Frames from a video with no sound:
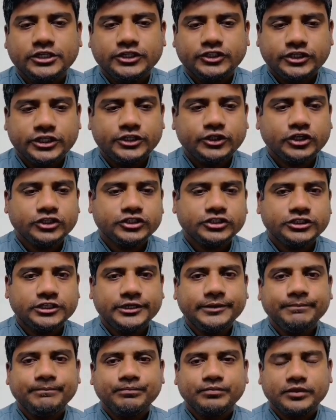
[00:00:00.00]
সেটি হচ্ছে যে
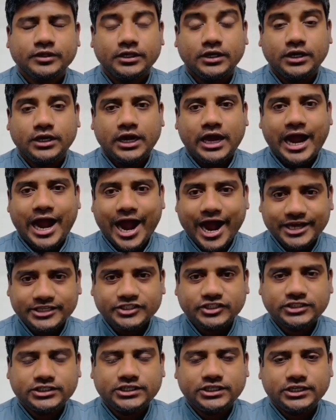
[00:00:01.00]

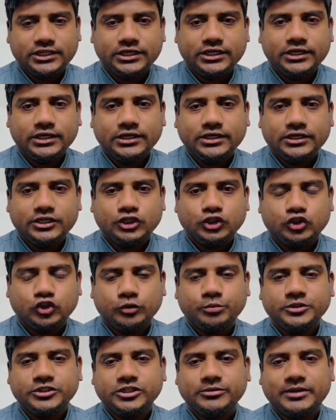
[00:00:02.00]
আজকে
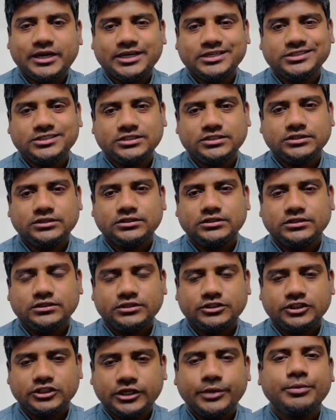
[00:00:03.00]
চব্বিশে মার্চ
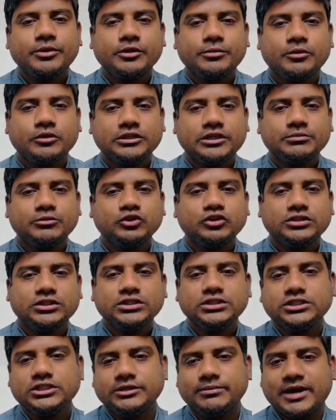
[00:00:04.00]
সিঙ্গাপুরের প্রধানমন্ত্রী
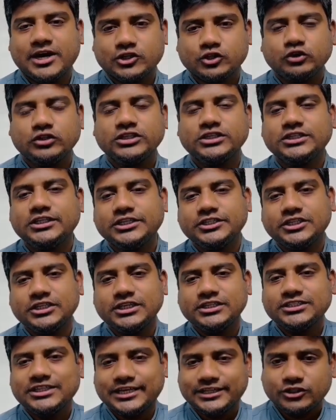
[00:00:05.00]
যে ভাষণটি দিয়েছিলেন
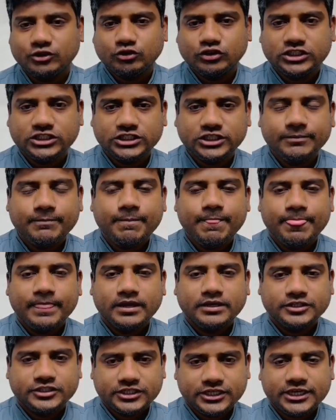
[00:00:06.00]
জাতির উদ্দেশ্যে
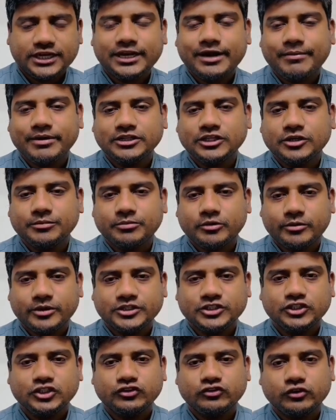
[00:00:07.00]
সেখানে আমাদের
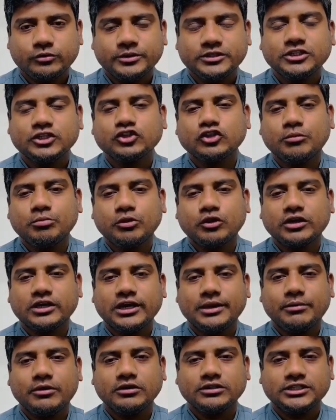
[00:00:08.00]
প্রবাসী শ্রমিকদের সম্পর্কে
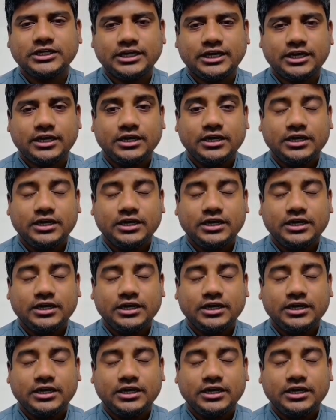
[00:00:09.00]
এবং যারা